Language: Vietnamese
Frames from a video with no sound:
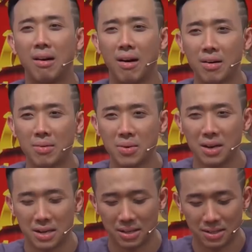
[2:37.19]
ngọt
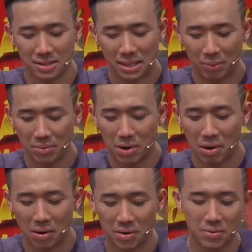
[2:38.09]
quá à, giọng
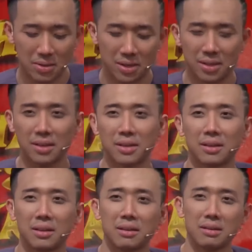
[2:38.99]
ngọt quá à.
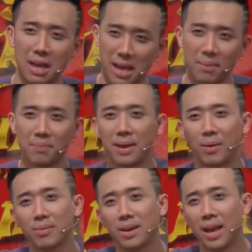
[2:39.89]
đẹp
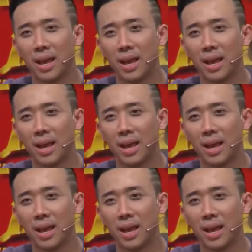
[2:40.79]
giọng